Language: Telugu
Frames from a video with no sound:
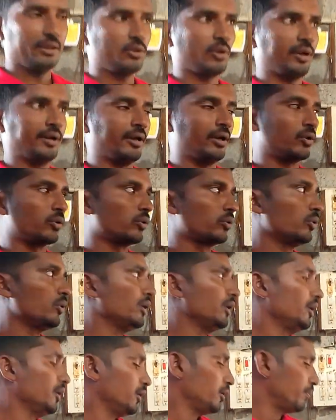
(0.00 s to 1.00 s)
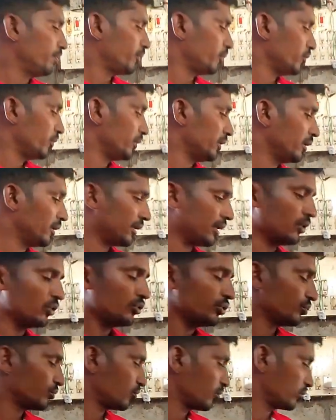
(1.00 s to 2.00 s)
లేదు అన్నారు ఇప్పుడు నేను
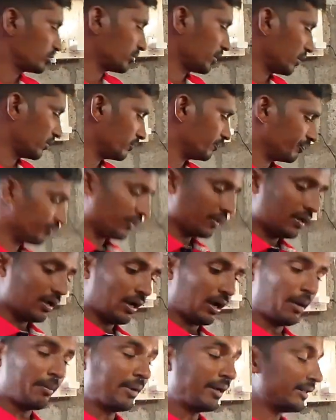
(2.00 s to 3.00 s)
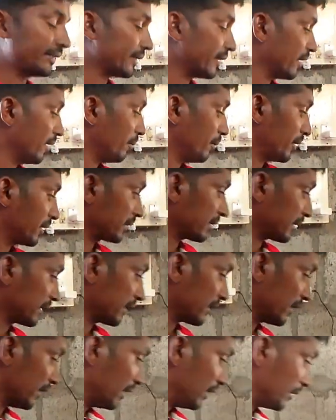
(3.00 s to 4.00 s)
రెండు తీసుకొచ్చాను ఆ మాదిరిగా మన
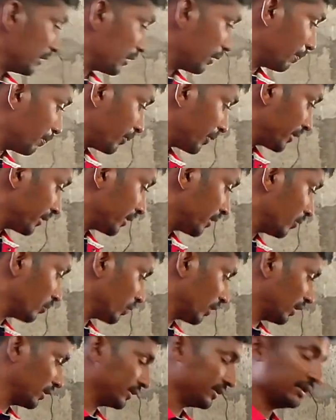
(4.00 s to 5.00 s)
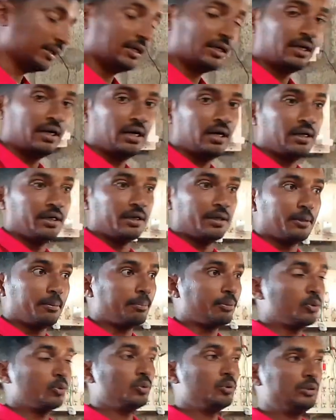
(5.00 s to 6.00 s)
దగ్గర ఎప్పుడైనా ఉండాలి
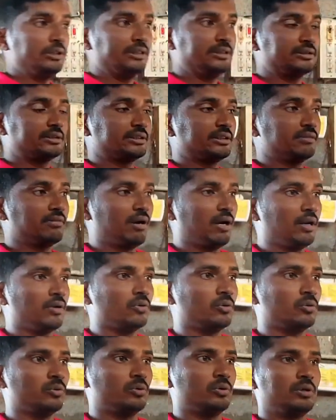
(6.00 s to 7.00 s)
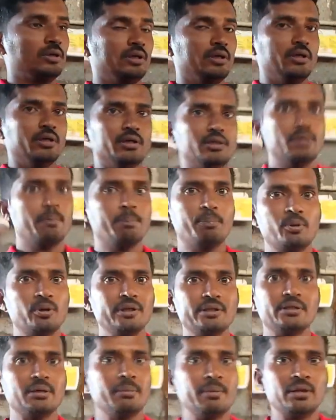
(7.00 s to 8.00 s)
ఇప్పుడు ఈ జీవాలు
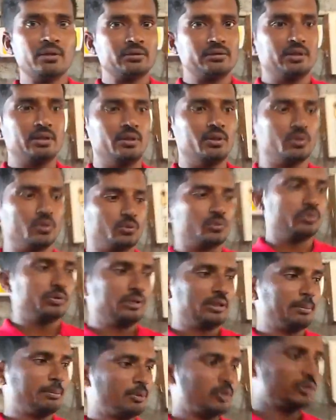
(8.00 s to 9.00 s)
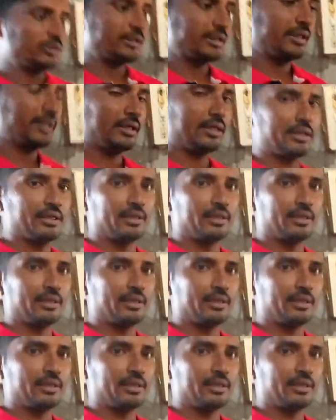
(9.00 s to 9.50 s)
ఎప్పుడైతే మనకు తెలియదు ఎప్పుడైతే